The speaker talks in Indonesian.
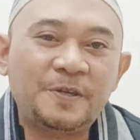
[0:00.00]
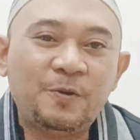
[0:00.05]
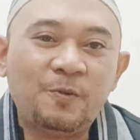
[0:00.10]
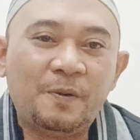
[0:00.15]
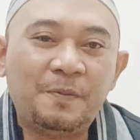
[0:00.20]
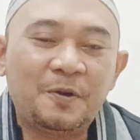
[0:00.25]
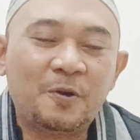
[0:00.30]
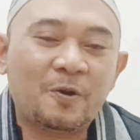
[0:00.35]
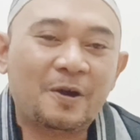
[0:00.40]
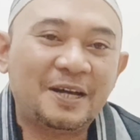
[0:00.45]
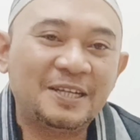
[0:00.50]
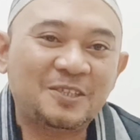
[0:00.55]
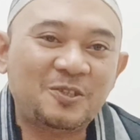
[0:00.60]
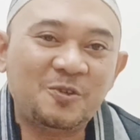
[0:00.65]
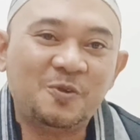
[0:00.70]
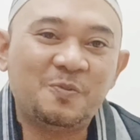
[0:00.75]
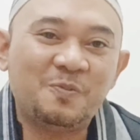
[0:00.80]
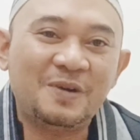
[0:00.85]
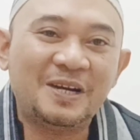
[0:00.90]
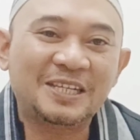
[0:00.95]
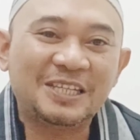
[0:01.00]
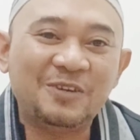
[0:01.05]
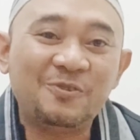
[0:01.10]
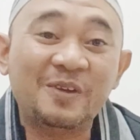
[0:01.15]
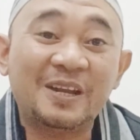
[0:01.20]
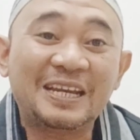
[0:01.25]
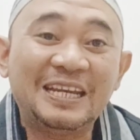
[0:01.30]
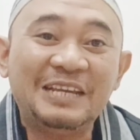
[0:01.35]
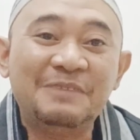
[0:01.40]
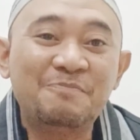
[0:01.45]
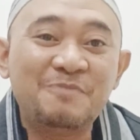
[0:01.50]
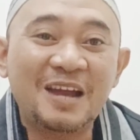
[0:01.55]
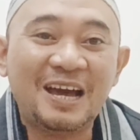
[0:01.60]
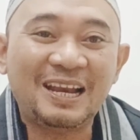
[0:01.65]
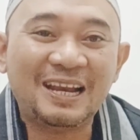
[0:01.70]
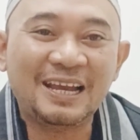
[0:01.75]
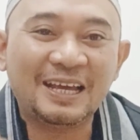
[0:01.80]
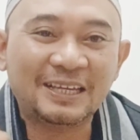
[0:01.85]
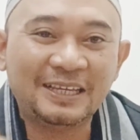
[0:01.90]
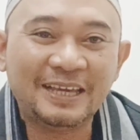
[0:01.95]
warahmatullahi wabarakatuh Bang Kiwir
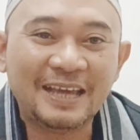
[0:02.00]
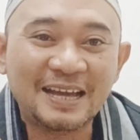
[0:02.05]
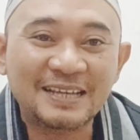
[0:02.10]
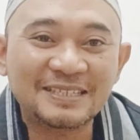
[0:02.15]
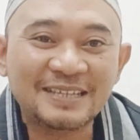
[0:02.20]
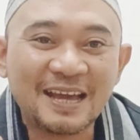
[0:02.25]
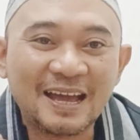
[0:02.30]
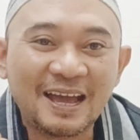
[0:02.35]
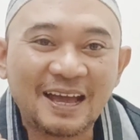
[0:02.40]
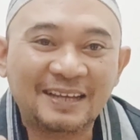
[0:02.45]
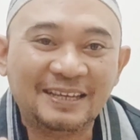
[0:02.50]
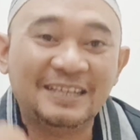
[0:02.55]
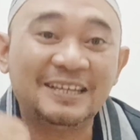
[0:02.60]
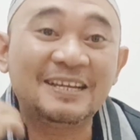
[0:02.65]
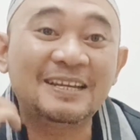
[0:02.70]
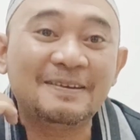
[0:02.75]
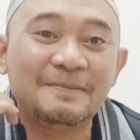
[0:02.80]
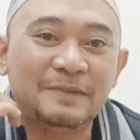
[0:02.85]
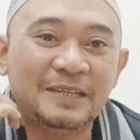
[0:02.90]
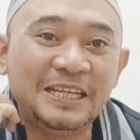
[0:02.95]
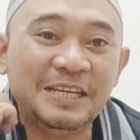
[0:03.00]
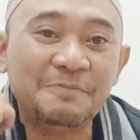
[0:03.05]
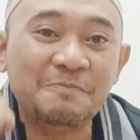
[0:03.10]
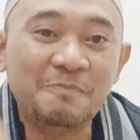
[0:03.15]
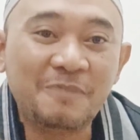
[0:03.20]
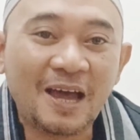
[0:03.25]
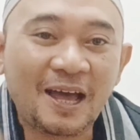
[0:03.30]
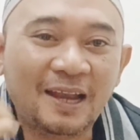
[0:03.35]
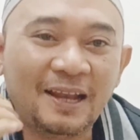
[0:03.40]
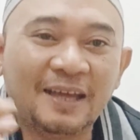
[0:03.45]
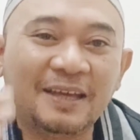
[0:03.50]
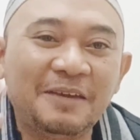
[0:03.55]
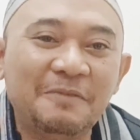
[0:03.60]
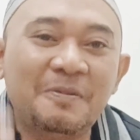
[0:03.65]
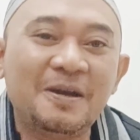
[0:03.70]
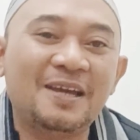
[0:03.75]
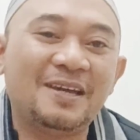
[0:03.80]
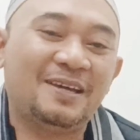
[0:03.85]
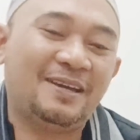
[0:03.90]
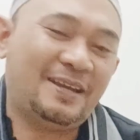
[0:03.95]
niblak lagi aja nih gitu niblak
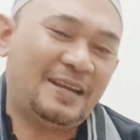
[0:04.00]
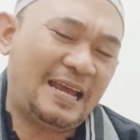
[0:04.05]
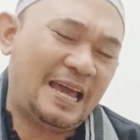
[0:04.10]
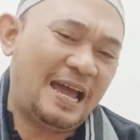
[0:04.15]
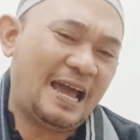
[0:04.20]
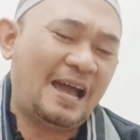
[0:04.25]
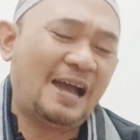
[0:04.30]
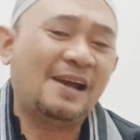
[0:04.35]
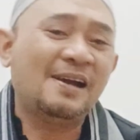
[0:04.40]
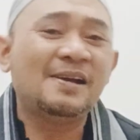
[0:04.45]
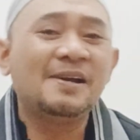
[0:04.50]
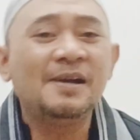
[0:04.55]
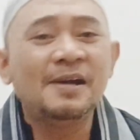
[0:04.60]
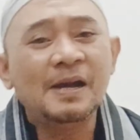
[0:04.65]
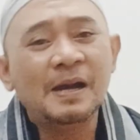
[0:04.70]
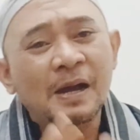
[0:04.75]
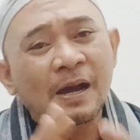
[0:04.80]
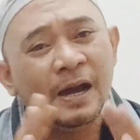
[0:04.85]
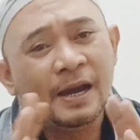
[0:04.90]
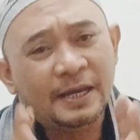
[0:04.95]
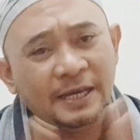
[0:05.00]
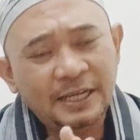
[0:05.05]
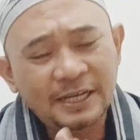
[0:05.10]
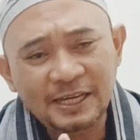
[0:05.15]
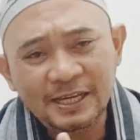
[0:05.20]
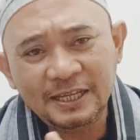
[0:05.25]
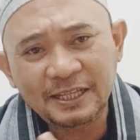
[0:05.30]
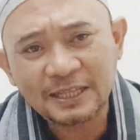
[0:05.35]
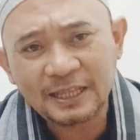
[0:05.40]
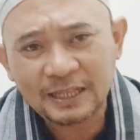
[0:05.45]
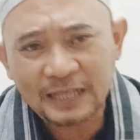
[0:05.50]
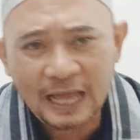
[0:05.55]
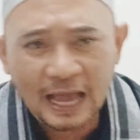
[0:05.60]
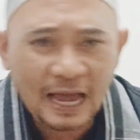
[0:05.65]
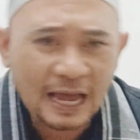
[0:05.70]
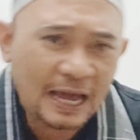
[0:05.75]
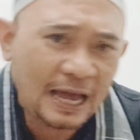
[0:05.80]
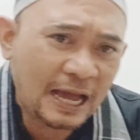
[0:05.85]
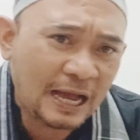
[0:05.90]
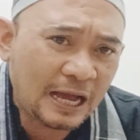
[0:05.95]
lagi baik nah ini
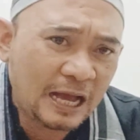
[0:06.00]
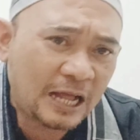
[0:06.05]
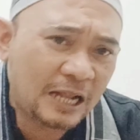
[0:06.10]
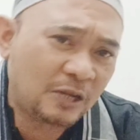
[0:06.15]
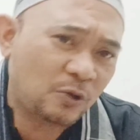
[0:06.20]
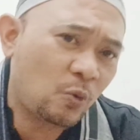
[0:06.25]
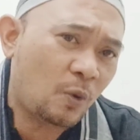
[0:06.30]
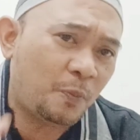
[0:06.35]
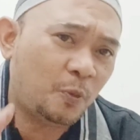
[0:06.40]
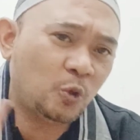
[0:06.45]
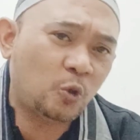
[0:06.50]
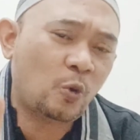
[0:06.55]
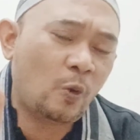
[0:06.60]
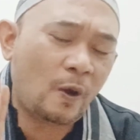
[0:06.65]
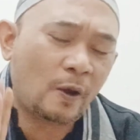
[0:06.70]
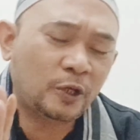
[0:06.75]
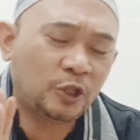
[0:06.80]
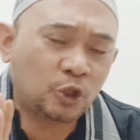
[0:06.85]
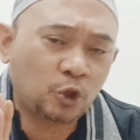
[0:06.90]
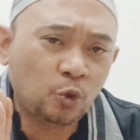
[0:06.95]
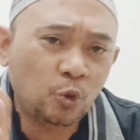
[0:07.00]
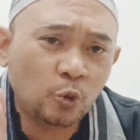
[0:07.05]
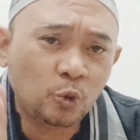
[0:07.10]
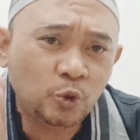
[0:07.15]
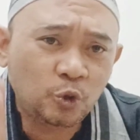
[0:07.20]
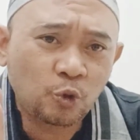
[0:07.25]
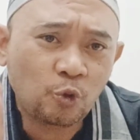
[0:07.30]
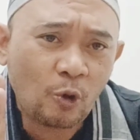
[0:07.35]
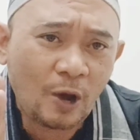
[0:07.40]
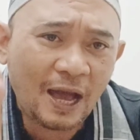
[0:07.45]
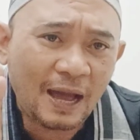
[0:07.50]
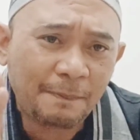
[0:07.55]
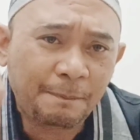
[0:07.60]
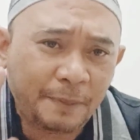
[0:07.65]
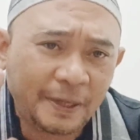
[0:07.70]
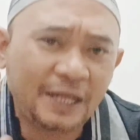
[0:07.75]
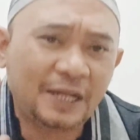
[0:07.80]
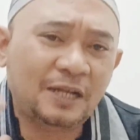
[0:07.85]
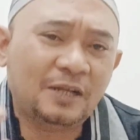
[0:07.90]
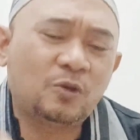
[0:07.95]
tanggal 27
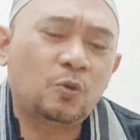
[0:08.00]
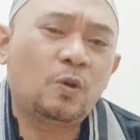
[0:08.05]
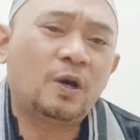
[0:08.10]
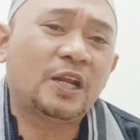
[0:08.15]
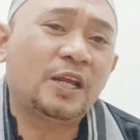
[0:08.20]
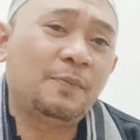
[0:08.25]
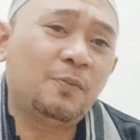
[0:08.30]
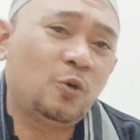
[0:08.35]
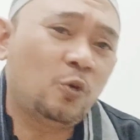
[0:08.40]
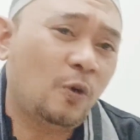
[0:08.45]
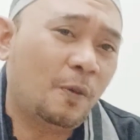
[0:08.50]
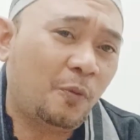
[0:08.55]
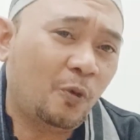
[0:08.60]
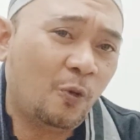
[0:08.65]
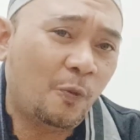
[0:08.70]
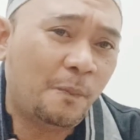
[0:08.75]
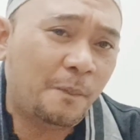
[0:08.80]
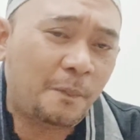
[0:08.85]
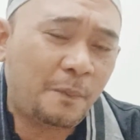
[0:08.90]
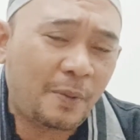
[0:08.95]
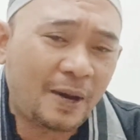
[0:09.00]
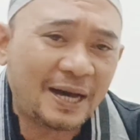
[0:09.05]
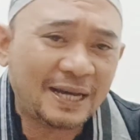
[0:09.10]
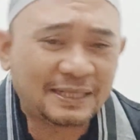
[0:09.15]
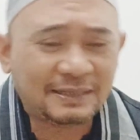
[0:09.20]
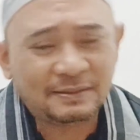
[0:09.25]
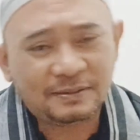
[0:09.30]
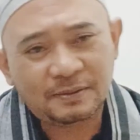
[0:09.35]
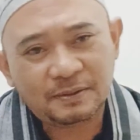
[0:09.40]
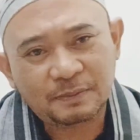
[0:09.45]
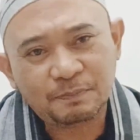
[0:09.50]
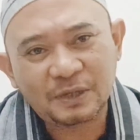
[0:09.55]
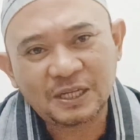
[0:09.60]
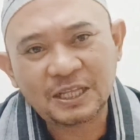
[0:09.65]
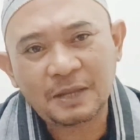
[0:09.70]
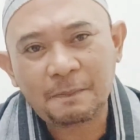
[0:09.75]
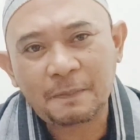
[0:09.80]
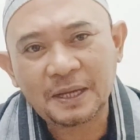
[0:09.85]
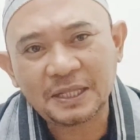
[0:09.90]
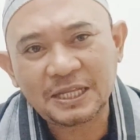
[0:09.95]
April 2024
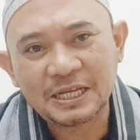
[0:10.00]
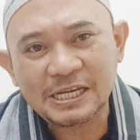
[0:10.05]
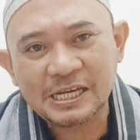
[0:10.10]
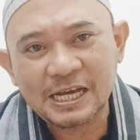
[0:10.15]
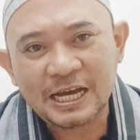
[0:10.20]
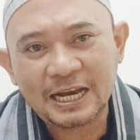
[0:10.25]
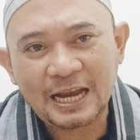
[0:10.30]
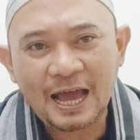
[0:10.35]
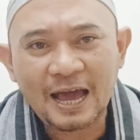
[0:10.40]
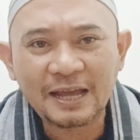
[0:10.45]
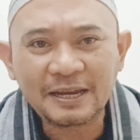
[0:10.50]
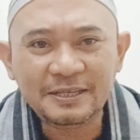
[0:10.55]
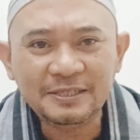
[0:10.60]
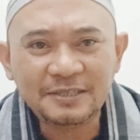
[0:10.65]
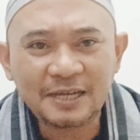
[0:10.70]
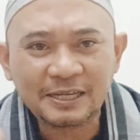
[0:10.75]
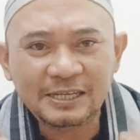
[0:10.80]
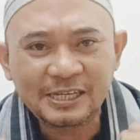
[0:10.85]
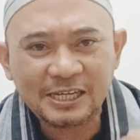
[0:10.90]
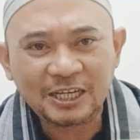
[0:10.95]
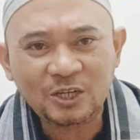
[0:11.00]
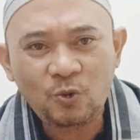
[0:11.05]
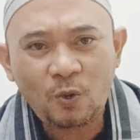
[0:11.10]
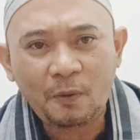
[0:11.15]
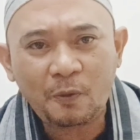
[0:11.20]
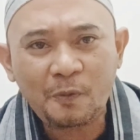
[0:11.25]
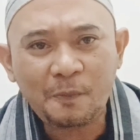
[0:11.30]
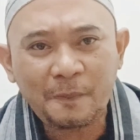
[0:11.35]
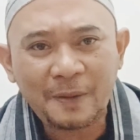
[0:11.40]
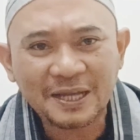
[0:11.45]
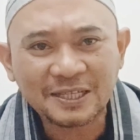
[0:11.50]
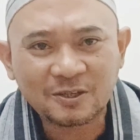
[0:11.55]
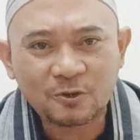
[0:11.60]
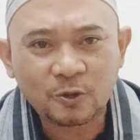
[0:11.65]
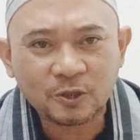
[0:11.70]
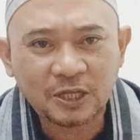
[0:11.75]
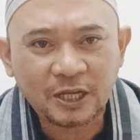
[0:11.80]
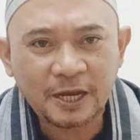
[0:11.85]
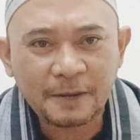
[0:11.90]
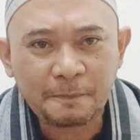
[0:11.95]
bertepatan dengan hari jadi ke-24
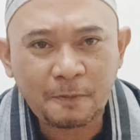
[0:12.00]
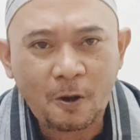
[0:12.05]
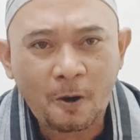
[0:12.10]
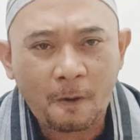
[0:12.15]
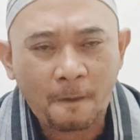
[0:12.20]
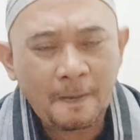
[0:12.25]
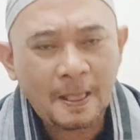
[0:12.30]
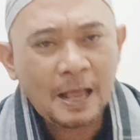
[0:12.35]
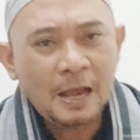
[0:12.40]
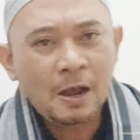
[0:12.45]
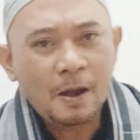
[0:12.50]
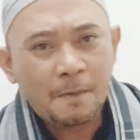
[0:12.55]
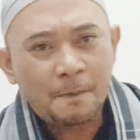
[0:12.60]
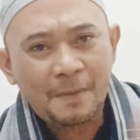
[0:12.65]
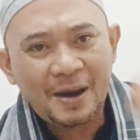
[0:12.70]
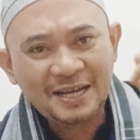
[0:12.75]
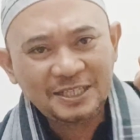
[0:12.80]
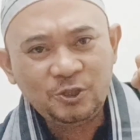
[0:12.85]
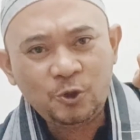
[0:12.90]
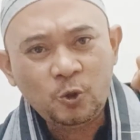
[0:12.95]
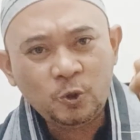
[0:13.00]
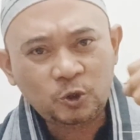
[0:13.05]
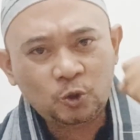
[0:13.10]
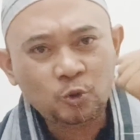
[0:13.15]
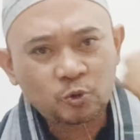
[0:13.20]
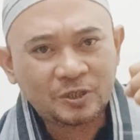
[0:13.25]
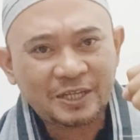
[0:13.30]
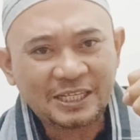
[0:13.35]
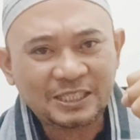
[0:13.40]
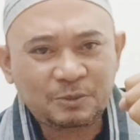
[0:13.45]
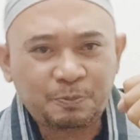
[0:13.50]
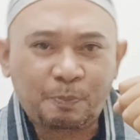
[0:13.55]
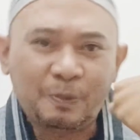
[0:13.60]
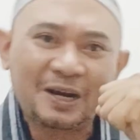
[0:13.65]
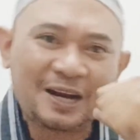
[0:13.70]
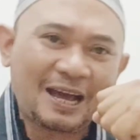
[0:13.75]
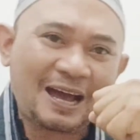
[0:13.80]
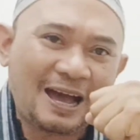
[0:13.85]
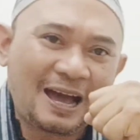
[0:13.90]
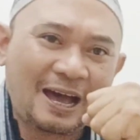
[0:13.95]
Kota Depok maju sukses
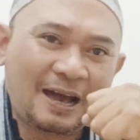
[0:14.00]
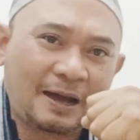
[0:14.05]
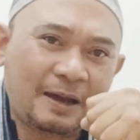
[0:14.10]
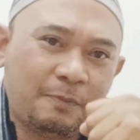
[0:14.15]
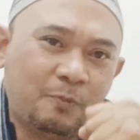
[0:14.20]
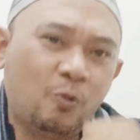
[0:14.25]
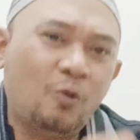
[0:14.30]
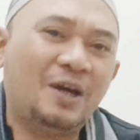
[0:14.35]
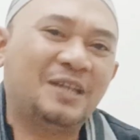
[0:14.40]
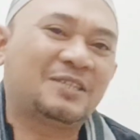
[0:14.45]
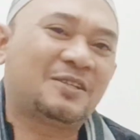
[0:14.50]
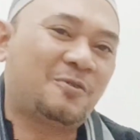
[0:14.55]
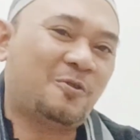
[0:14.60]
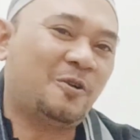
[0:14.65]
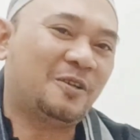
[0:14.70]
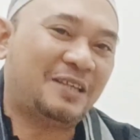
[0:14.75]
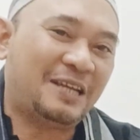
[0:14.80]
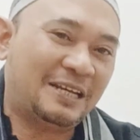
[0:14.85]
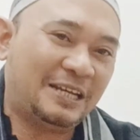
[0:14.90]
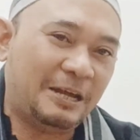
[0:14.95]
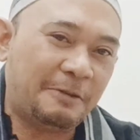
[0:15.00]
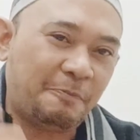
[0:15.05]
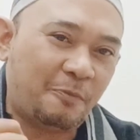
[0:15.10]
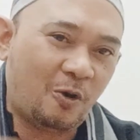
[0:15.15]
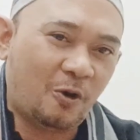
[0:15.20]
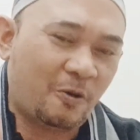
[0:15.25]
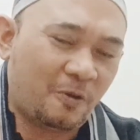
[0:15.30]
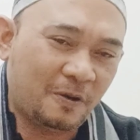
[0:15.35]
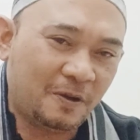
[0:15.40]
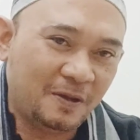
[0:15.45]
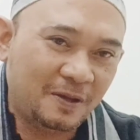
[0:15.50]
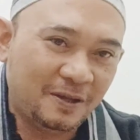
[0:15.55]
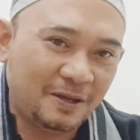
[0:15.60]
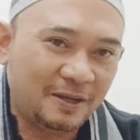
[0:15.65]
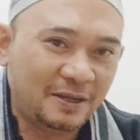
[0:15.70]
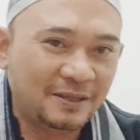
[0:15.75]
berkah buat Kota Depok